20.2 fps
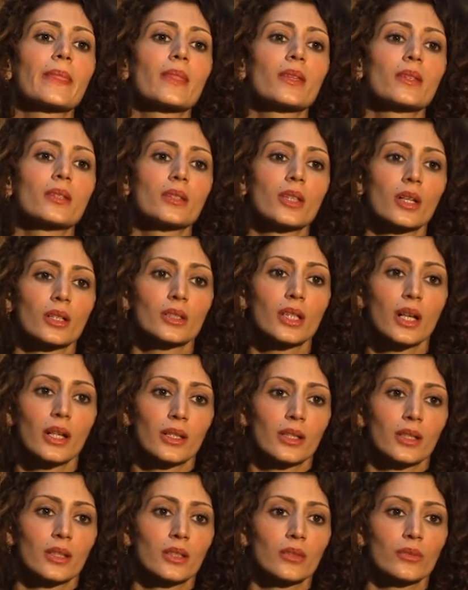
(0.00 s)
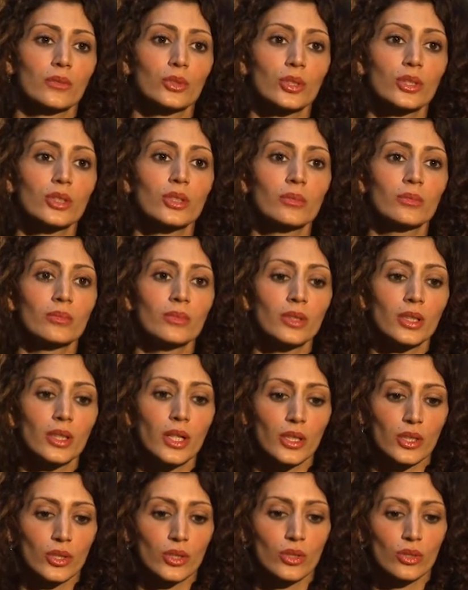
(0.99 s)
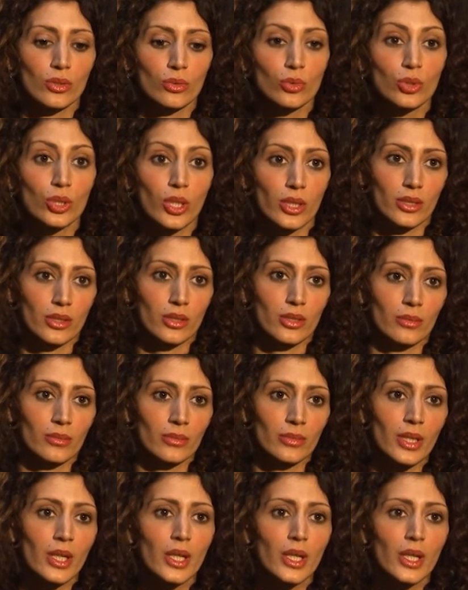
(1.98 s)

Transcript: и так далее. Вот это, мне кажется, ужасным.